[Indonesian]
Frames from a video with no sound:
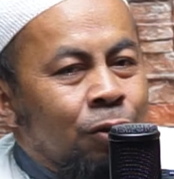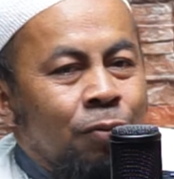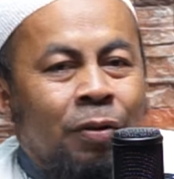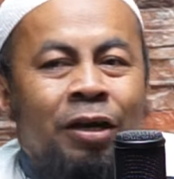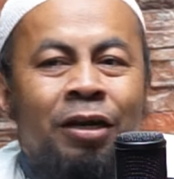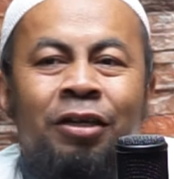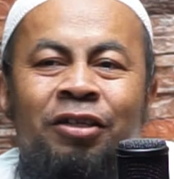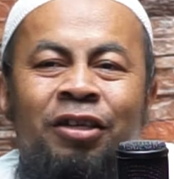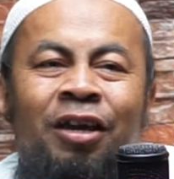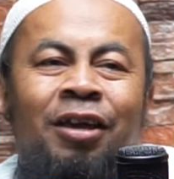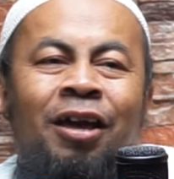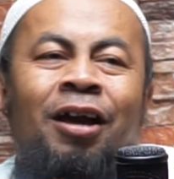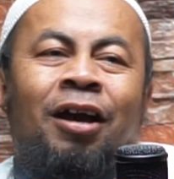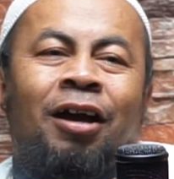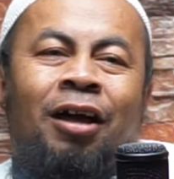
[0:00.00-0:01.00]
cuman
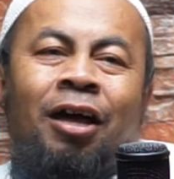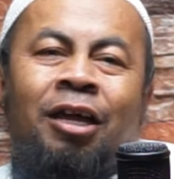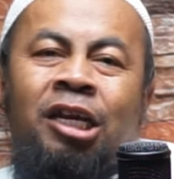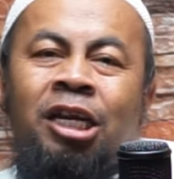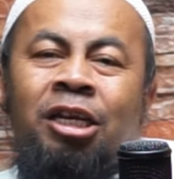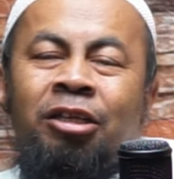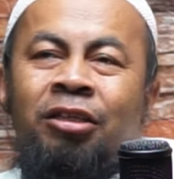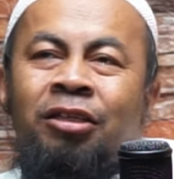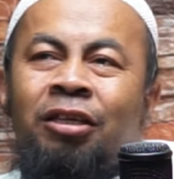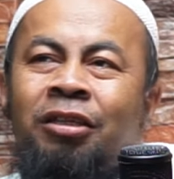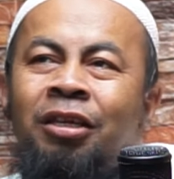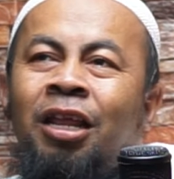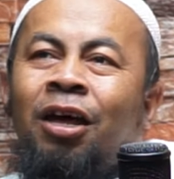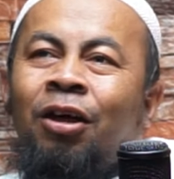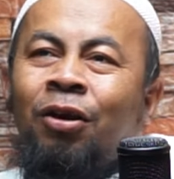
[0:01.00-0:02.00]
disayangkan
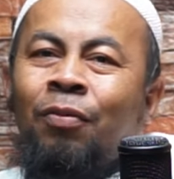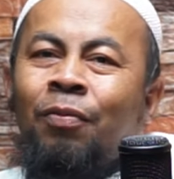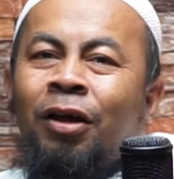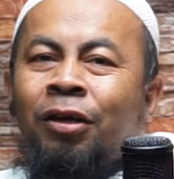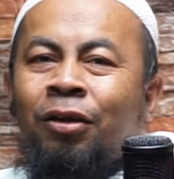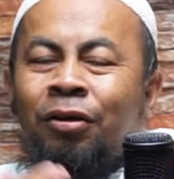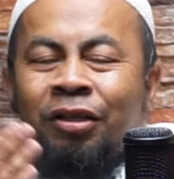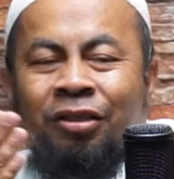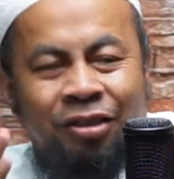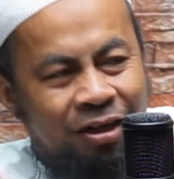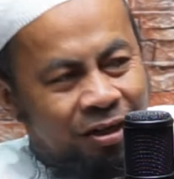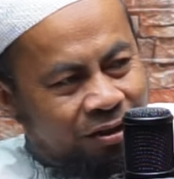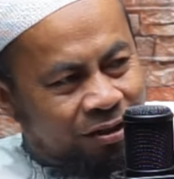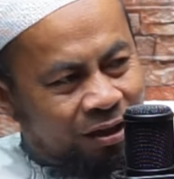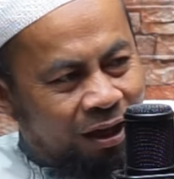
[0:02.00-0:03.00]
setelah Ramadan
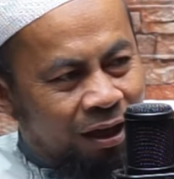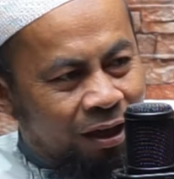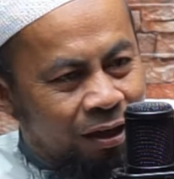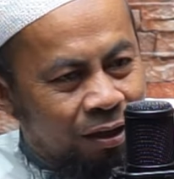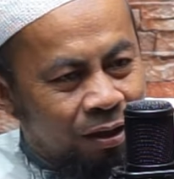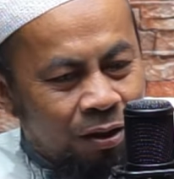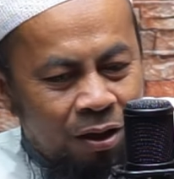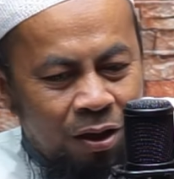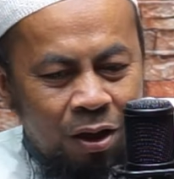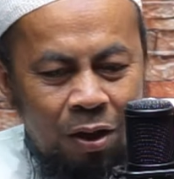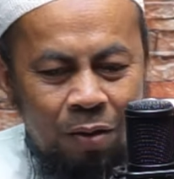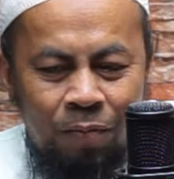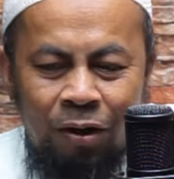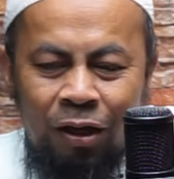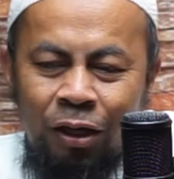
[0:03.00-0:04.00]
selesai
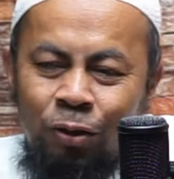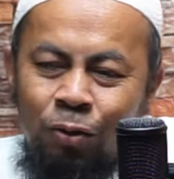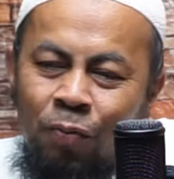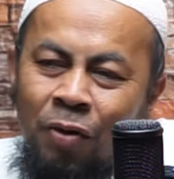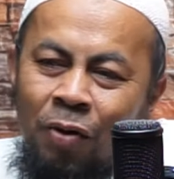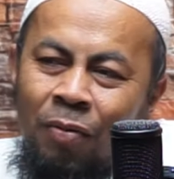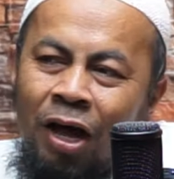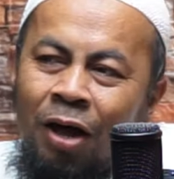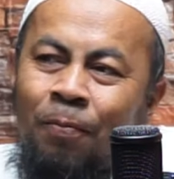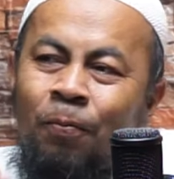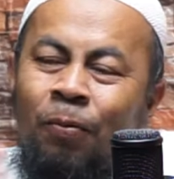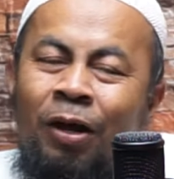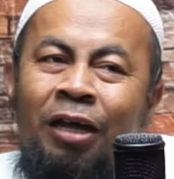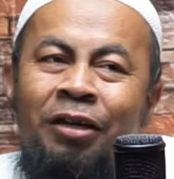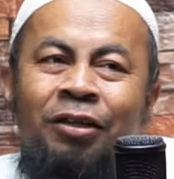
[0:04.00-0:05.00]
begitu
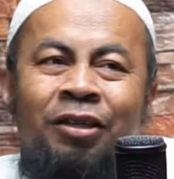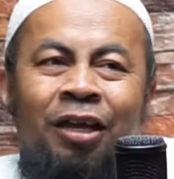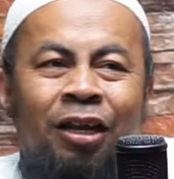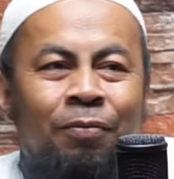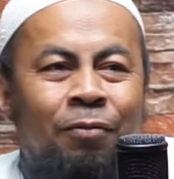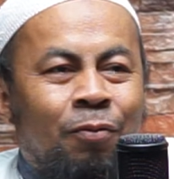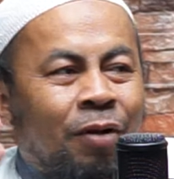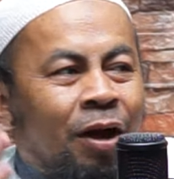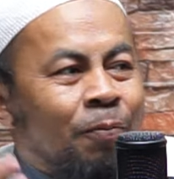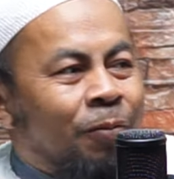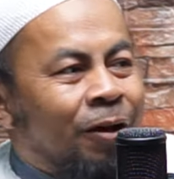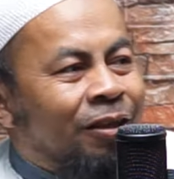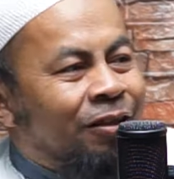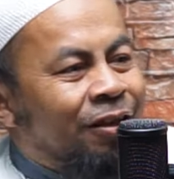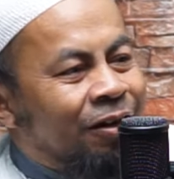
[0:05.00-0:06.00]
memaafkan saling
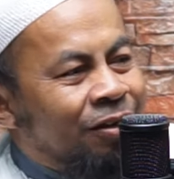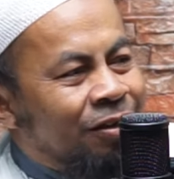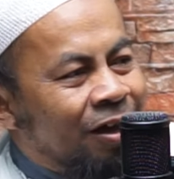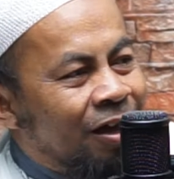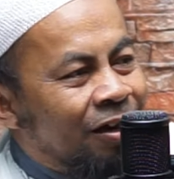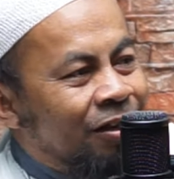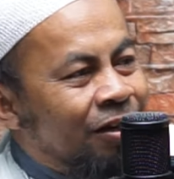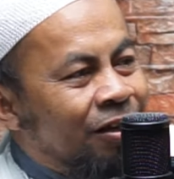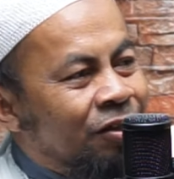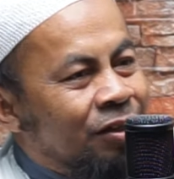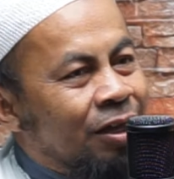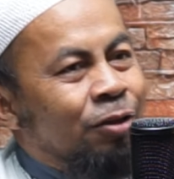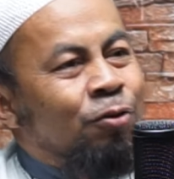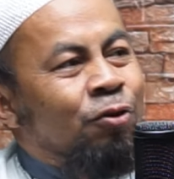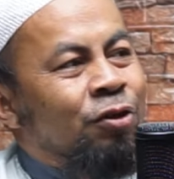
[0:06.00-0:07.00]
memaafkan terjadi di
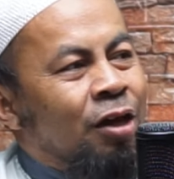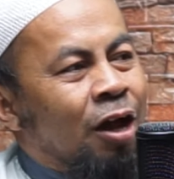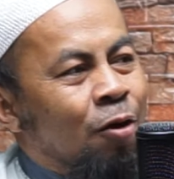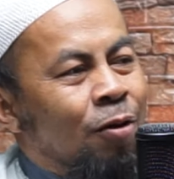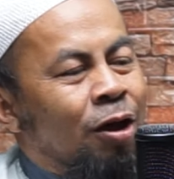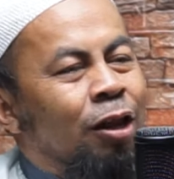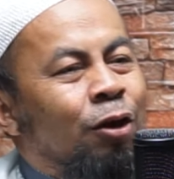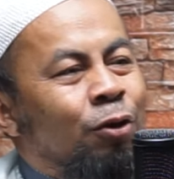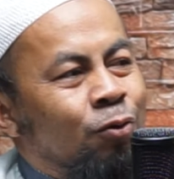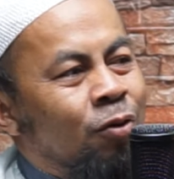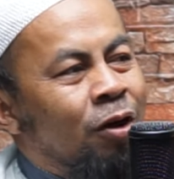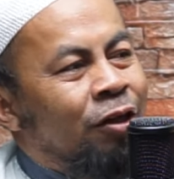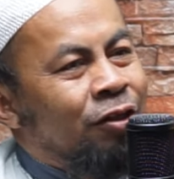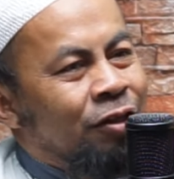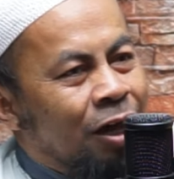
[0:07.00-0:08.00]
satu sawal
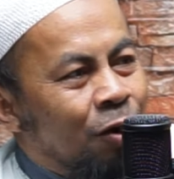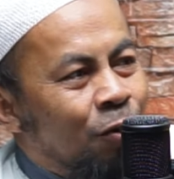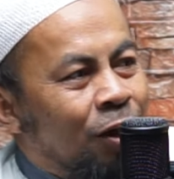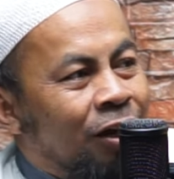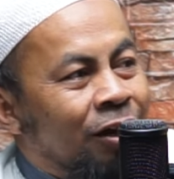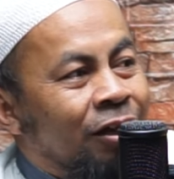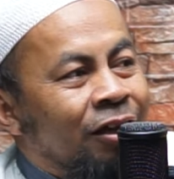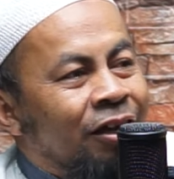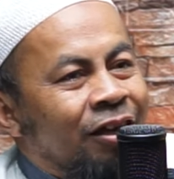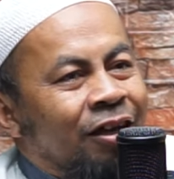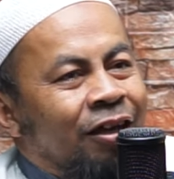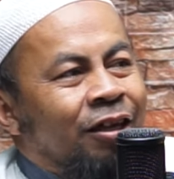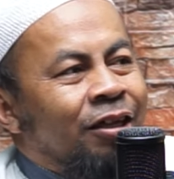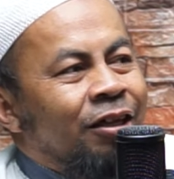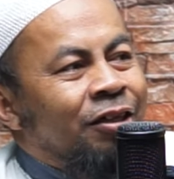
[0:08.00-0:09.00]
dua sawal
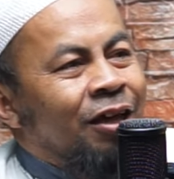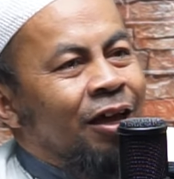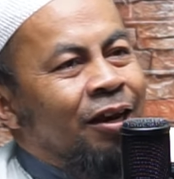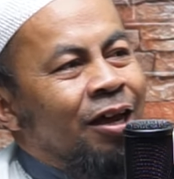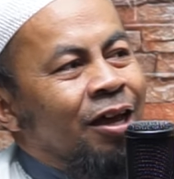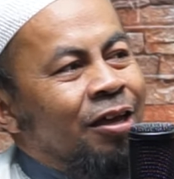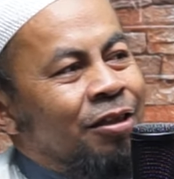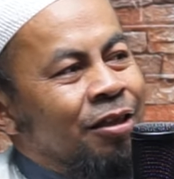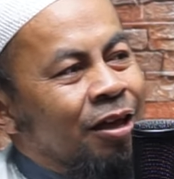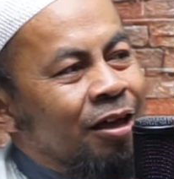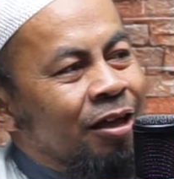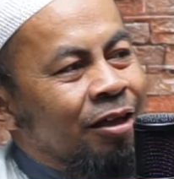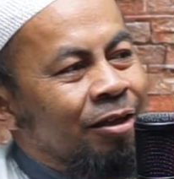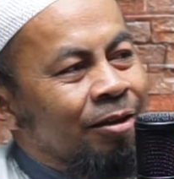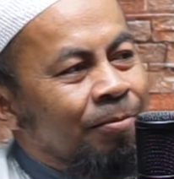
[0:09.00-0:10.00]

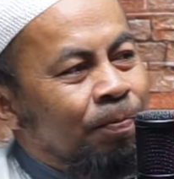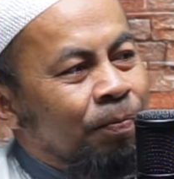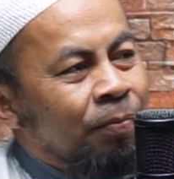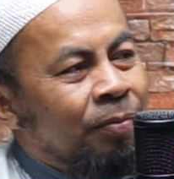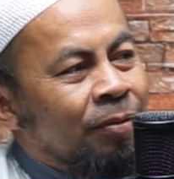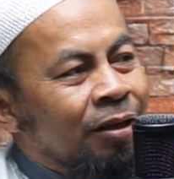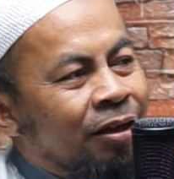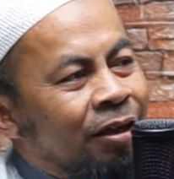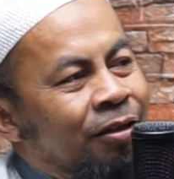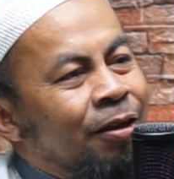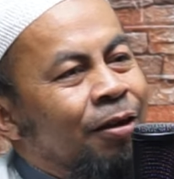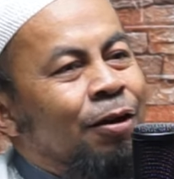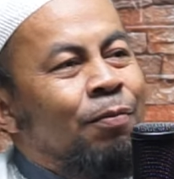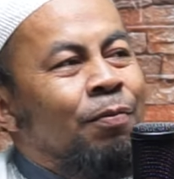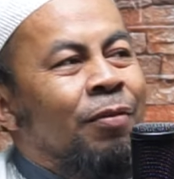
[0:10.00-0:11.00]
kesanahnya kita